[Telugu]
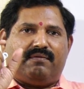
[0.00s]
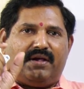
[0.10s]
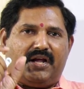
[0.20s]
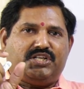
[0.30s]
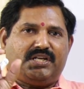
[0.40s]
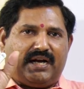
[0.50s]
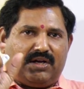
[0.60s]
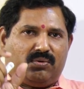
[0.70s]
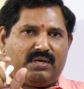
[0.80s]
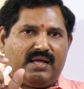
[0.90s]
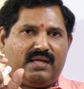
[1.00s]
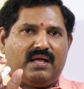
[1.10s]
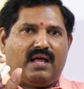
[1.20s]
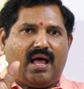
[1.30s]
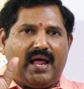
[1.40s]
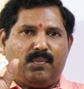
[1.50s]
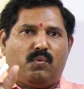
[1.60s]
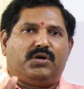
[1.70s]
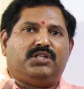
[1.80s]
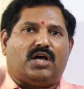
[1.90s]
వెకేషన్కి వెళ్లకుండా ఆ
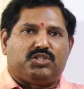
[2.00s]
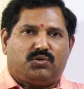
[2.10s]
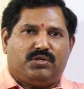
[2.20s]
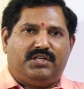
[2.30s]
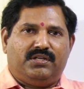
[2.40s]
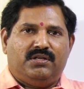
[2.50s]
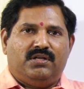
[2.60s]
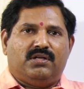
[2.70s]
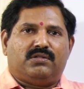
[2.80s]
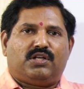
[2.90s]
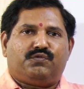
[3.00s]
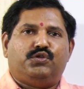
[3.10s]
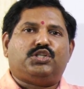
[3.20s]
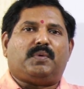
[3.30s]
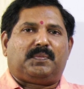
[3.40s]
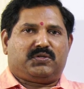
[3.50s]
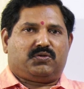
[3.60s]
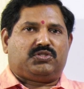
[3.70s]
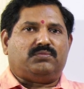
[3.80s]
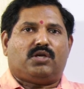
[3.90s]
అమౌంట్ని దాచుకొని తన ఫ్యూచర్ పర్పస్
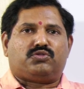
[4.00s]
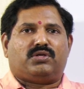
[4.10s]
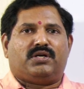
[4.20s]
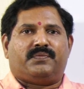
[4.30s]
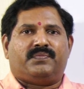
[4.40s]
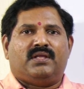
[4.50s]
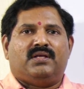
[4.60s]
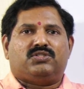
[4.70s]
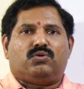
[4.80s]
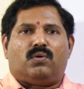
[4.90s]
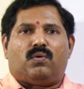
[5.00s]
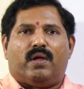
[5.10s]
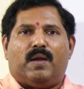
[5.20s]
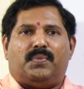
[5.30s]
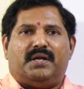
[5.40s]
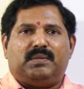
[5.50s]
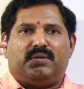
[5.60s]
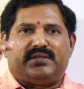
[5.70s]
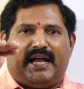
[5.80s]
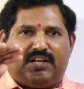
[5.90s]
కోసం దాచుకున్నాడు సో ఎప్పుడైతే
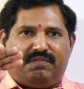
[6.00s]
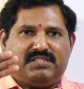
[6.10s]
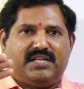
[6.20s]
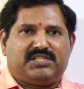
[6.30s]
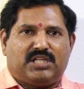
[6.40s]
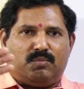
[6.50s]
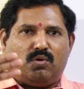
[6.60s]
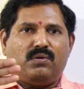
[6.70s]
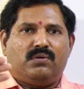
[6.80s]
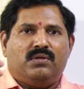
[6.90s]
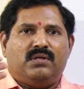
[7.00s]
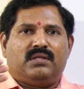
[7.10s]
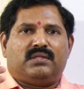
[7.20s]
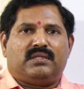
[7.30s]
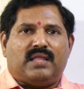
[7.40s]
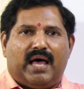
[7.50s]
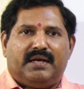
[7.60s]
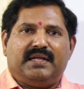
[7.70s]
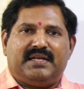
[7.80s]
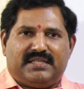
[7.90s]
మనం సాక్రిఫైస్ చేస్తామో
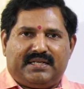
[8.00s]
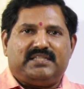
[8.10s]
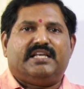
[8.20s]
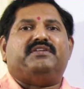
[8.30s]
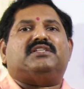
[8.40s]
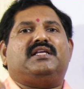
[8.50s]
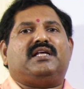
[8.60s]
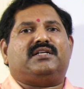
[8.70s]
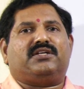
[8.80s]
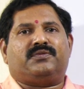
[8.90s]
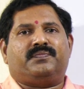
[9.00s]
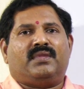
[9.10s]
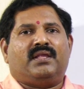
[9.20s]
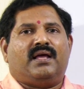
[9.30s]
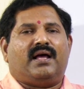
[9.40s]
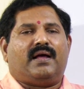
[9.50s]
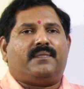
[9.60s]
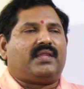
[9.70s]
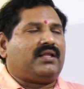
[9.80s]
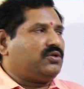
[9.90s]
దాన్ని నిజంగా సేవింగ్స్ అనేది అంటారు
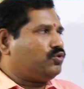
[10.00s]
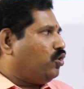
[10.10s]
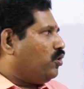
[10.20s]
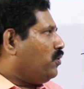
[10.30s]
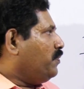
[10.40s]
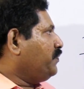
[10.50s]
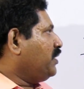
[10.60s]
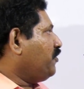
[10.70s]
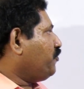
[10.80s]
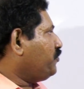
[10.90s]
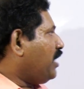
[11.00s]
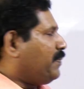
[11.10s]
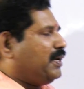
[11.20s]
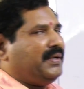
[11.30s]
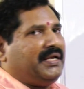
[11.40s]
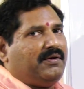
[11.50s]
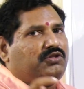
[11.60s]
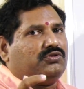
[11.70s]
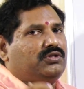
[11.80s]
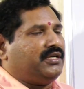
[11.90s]
సో దాన్ని బట్టి మీకు
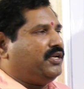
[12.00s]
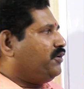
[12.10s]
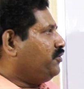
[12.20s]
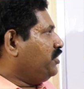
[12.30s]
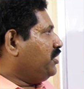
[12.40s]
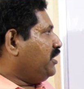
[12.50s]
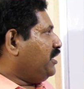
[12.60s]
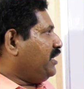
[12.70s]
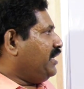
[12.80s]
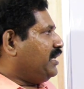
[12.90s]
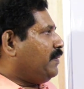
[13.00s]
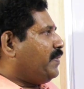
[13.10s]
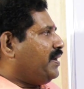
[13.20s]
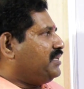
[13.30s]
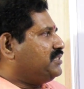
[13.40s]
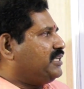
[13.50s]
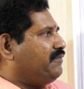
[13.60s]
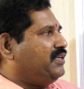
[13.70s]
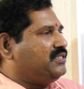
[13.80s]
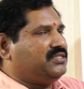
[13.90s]
ఏమర్థమవుతుంటే ఇన్కమ్ మైనస్
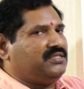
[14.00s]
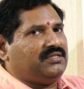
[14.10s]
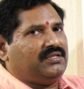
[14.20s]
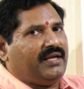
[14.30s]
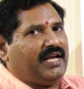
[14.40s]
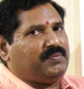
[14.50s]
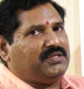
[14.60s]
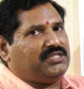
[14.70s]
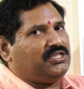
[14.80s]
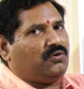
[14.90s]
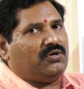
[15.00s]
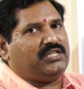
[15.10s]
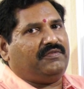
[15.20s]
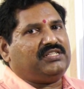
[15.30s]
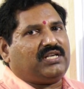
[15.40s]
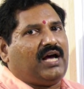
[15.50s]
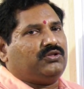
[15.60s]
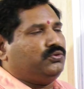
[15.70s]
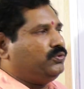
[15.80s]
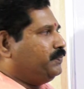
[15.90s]
సేవింగ్స్ ఎక్స్పెన్సెస్ కూడా సేవింగ్స్ కాదు